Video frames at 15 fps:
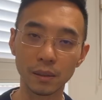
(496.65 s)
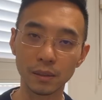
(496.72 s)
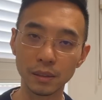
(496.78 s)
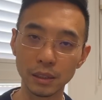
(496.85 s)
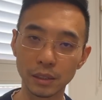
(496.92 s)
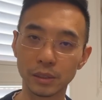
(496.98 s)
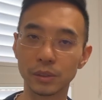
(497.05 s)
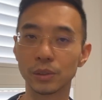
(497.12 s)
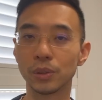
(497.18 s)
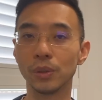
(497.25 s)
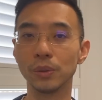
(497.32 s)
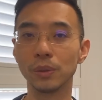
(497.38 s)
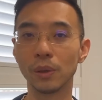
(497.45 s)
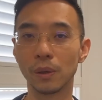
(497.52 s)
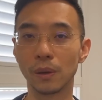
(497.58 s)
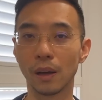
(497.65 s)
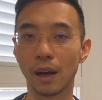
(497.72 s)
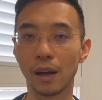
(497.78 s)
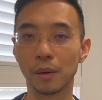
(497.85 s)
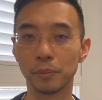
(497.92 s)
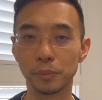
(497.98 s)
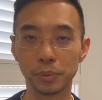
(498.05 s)
一时冲动
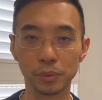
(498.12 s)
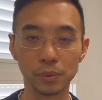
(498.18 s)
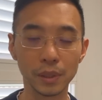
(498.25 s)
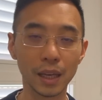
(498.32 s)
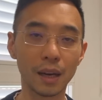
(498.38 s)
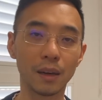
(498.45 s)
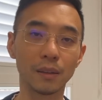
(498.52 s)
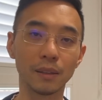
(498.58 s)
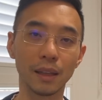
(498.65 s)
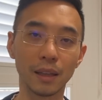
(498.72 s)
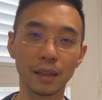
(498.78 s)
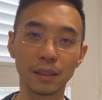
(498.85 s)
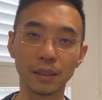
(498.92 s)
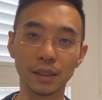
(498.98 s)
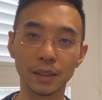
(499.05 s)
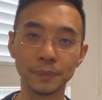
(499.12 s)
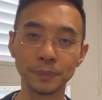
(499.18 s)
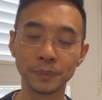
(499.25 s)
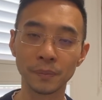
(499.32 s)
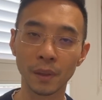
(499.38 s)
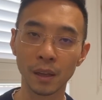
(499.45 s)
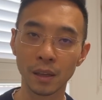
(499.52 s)
啊，不要那个，
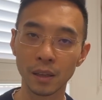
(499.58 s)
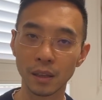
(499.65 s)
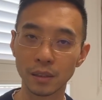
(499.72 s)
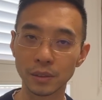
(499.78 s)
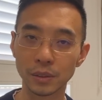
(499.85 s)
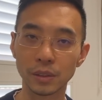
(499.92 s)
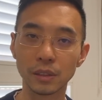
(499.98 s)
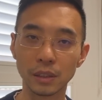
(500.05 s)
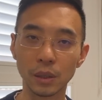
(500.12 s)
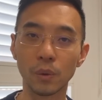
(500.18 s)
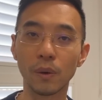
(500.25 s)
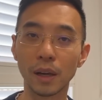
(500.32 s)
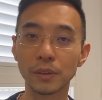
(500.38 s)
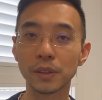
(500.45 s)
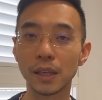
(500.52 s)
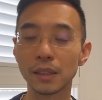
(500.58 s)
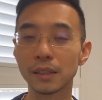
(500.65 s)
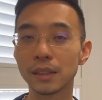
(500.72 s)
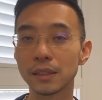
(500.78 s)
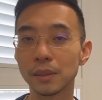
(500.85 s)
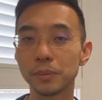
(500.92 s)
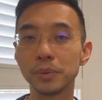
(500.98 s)
就是你怀揣着
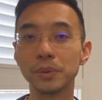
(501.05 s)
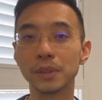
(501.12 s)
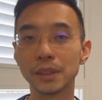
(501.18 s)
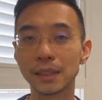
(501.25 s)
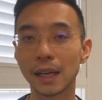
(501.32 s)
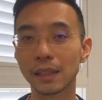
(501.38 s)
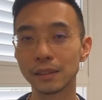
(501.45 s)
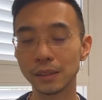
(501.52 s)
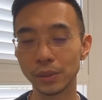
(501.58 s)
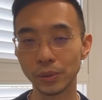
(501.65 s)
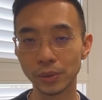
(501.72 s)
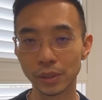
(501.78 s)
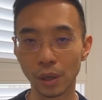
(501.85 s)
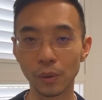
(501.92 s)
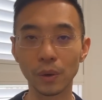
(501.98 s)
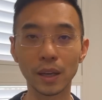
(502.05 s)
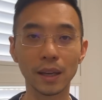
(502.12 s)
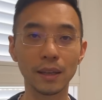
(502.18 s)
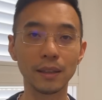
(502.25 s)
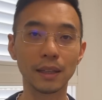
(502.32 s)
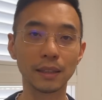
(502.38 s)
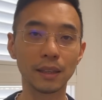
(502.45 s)
这些普世价值都是 O
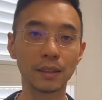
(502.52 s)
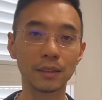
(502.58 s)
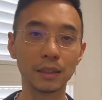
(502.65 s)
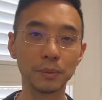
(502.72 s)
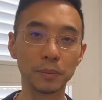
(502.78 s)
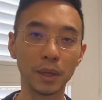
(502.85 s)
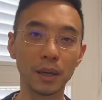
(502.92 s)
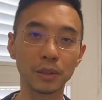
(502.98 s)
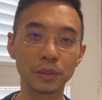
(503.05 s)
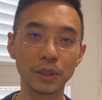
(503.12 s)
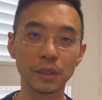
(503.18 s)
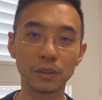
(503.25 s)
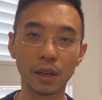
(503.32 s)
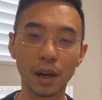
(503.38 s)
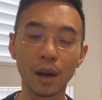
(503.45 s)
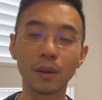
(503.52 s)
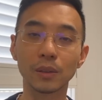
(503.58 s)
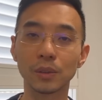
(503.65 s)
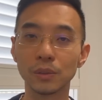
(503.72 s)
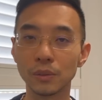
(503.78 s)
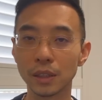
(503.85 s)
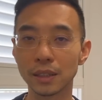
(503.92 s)
K 的，但是你不要觉得说哦，
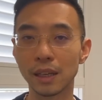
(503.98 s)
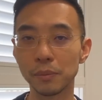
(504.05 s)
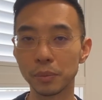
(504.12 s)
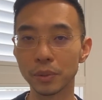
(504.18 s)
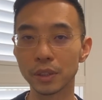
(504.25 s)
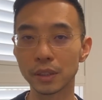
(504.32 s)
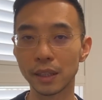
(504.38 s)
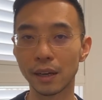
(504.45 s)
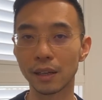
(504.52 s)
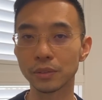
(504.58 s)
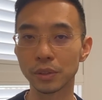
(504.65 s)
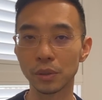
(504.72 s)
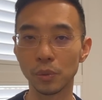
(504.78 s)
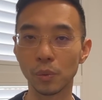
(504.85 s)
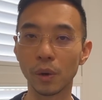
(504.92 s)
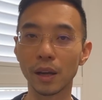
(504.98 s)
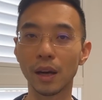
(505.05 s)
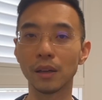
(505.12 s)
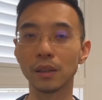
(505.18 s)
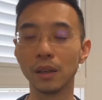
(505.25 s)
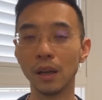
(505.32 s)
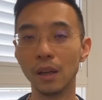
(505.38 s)
中国现在不是这样，所以我
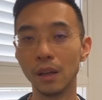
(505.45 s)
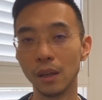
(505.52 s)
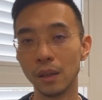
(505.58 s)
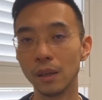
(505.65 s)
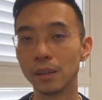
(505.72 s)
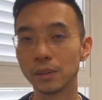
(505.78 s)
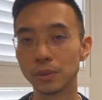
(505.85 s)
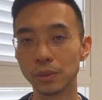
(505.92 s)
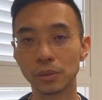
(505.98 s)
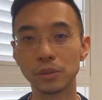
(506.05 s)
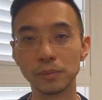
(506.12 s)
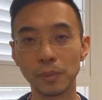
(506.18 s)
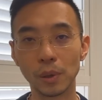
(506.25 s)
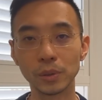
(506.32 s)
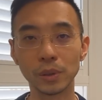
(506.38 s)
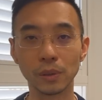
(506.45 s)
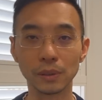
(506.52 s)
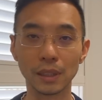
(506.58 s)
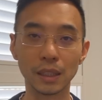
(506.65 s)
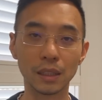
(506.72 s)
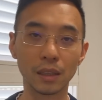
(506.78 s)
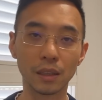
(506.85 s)
要做出某种
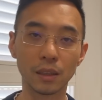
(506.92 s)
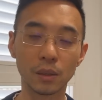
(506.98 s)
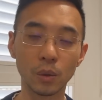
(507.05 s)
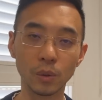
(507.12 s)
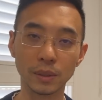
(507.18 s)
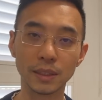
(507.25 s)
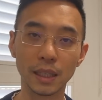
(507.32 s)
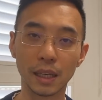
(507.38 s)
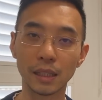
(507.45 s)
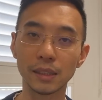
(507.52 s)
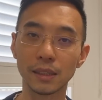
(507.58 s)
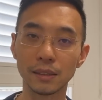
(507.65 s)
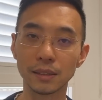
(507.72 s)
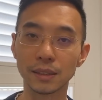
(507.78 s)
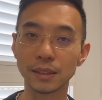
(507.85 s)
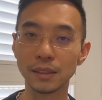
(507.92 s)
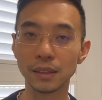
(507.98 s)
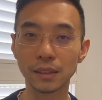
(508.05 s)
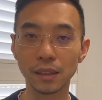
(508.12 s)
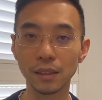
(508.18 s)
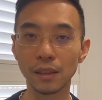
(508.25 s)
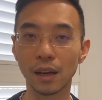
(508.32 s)
的贡献，甚至牺
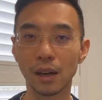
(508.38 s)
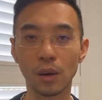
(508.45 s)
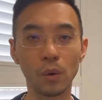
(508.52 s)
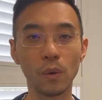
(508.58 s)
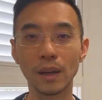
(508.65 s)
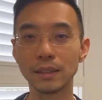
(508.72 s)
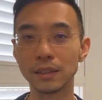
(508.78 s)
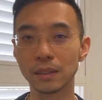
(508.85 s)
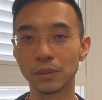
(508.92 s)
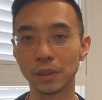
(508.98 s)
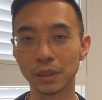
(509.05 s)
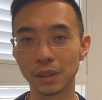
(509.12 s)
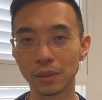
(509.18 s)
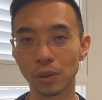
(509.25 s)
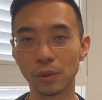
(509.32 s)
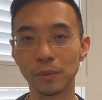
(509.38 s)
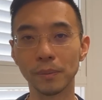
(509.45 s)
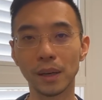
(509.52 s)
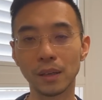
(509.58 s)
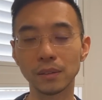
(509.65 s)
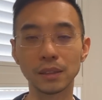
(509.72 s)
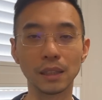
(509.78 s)
牲啊，唤醒我的同
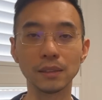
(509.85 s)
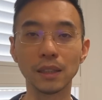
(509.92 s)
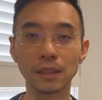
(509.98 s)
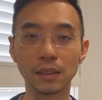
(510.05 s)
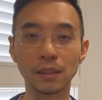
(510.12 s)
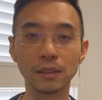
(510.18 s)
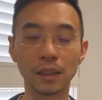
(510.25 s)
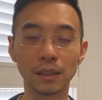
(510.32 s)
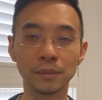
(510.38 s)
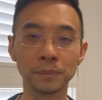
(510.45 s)
胞等等等等。